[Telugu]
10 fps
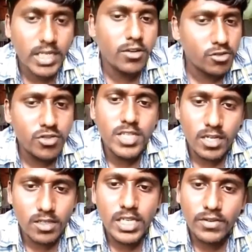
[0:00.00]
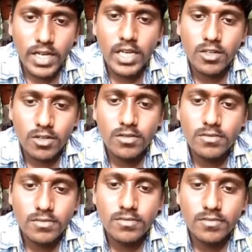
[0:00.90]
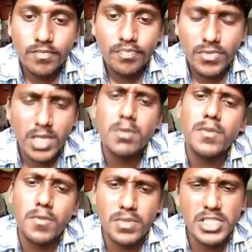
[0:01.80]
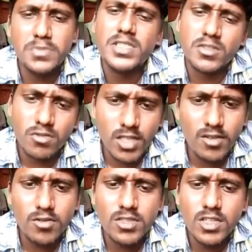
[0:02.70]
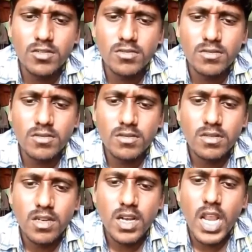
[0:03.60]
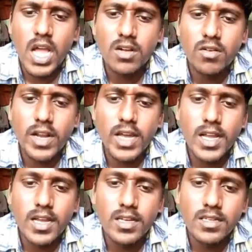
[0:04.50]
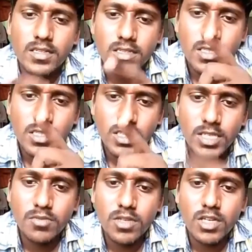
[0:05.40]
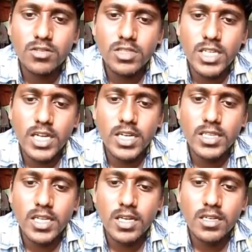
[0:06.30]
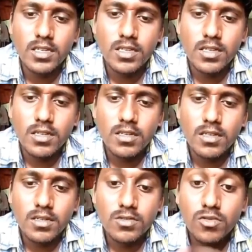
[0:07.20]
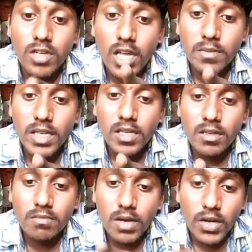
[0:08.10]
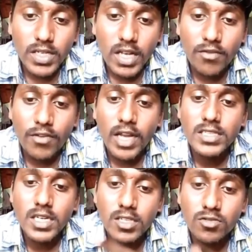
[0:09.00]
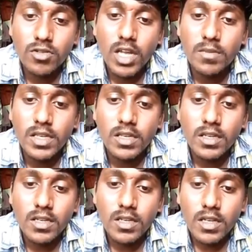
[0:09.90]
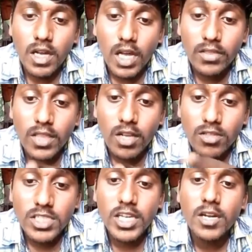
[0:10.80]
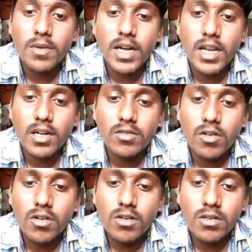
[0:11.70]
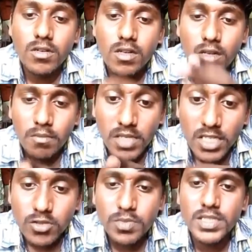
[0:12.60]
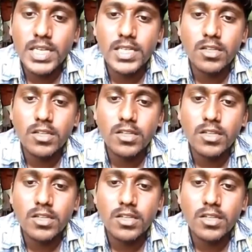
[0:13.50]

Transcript: ఇంటర్వ్యూ చూశాను టీవీ నైన్లో ఏమేమో పిచ్చి పిచ్చి కూతలు కూర్చున్నావు నా కొడక చెప్తున్నా చూడు జాగ్రత్త సునామీ పవన్ కళ్యాణ్ ఫ్యాన్స్ అంటే సునామీ అందరు వచ్చి ఎగబడ్డారు అనుకో పీస్ పీస్